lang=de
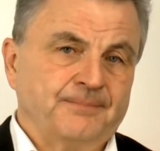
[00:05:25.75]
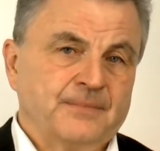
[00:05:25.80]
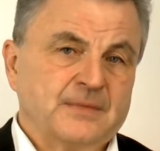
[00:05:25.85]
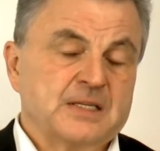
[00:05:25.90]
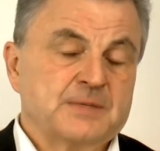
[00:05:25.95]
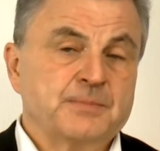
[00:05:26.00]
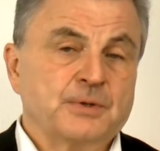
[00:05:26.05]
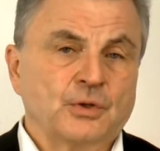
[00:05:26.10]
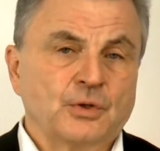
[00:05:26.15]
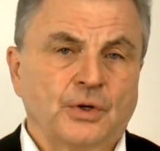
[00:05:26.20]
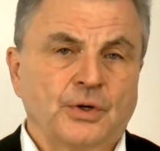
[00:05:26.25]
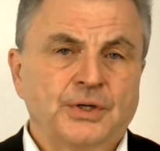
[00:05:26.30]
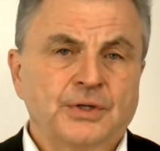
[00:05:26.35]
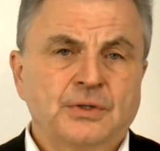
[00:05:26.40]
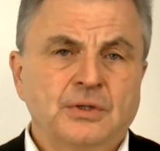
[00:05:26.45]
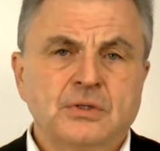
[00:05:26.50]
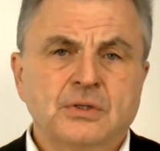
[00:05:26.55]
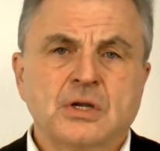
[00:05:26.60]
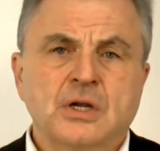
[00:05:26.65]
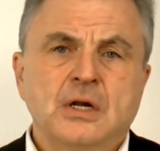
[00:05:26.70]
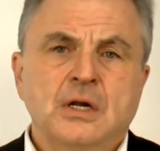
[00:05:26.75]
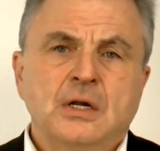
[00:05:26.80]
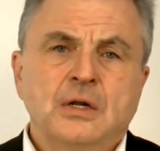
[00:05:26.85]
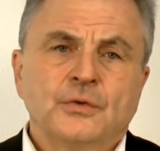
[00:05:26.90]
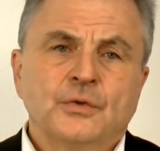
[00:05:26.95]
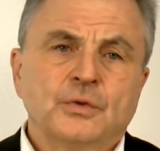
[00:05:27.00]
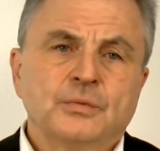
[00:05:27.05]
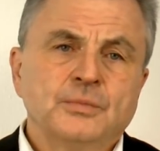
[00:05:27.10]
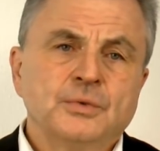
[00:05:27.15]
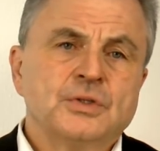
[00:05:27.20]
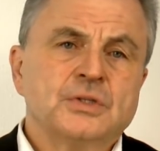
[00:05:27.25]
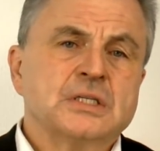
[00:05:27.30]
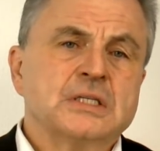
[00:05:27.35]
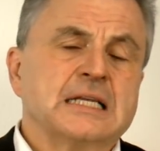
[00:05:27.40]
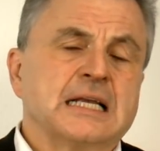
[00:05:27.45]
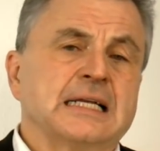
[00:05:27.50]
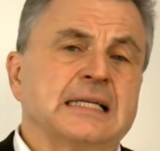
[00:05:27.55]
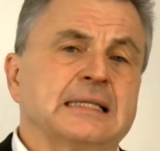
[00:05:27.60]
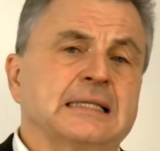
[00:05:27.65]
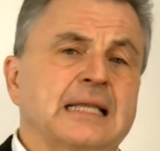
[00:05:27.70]
Das bedeutet, du
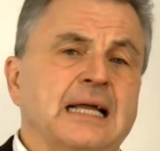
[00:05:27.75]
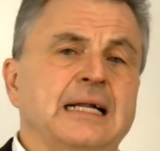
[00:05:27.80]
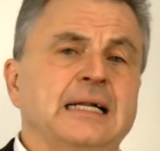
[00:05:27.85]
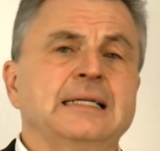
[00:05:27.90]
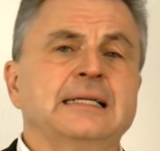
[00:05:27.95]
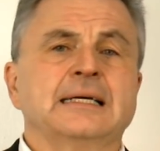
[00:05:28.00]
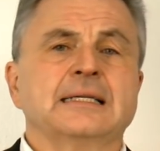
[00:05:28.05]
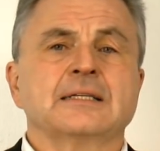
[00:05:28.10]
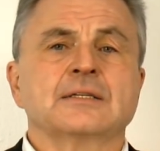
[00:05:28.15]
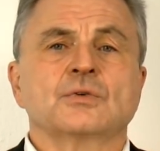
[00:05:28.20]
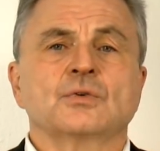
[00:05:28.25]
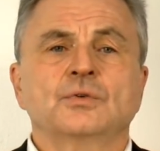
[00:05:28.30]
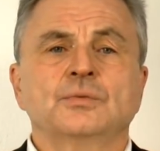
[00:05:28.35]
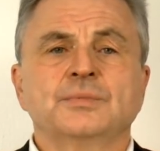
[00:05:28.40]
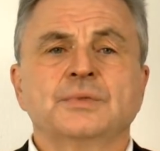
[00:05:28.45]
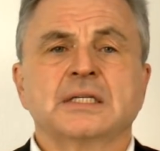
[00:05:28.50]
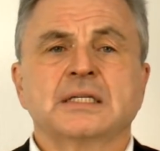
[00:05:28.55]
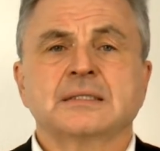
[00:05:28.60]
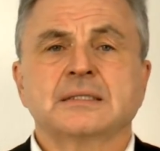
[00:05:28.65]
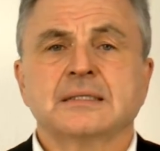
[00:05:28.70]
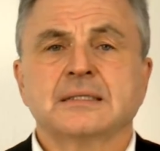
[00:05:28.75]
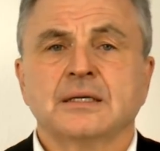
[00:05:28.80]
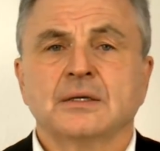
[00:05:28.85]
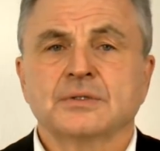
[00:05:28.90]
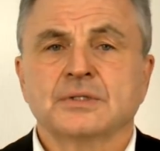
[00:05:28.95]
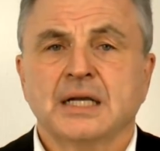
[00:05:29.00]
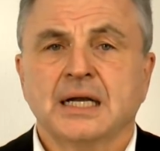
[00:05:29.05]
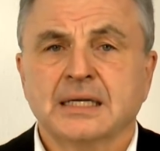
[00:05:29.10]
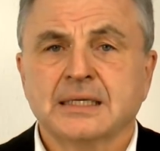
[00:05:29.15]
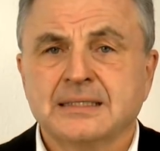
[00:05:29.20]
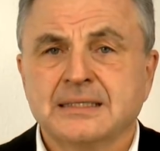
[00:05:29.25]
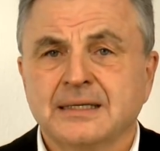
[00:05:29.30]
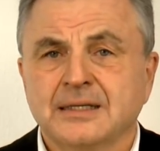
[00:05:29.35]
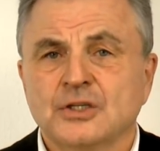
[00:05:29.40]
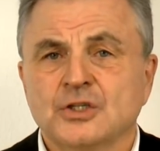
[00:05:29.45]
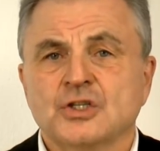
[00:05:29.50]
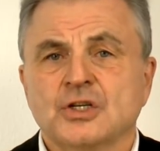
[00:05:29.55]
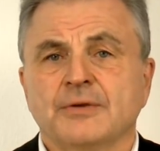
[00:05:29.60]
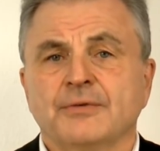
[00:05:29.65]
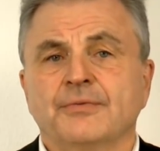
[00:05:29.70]
müsstest einen Teil deines Umsatzes aus
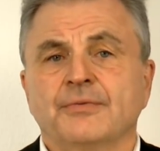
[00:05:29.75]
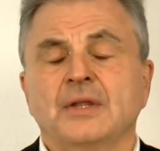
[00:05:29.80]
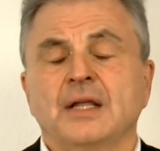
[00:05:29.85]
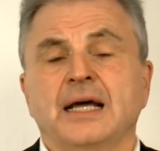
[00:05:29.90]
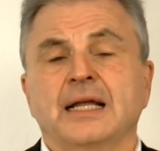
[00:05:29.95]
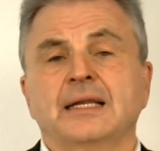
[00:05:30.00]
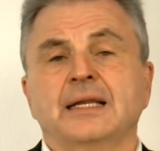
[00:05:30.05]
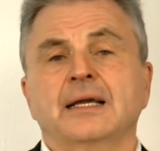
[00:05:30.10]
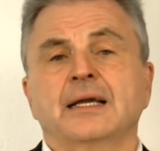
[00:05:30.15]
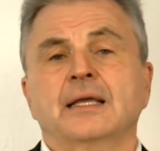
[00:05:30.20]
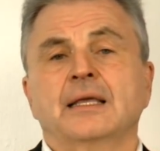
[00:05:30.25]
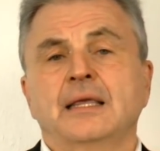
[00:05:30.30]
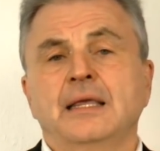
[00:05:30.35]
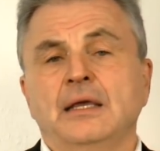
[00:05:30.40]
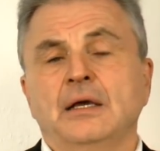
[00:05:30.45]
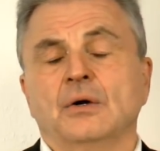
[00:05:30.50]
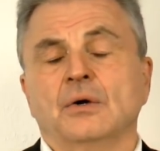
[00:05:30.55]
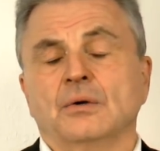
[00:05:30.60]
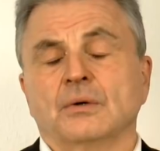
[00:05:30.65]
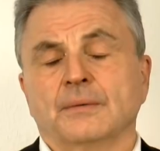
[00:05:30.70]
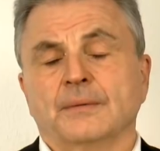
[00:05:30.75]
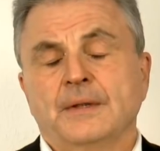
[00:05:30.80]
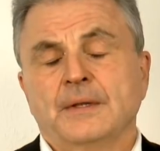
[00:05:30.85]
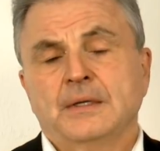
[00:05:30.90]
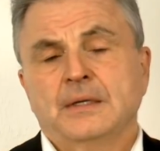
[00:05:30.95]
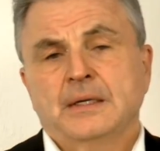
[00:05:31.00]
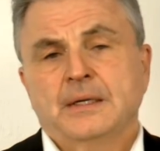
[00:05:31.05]
Aktiengeschäften an die Regierung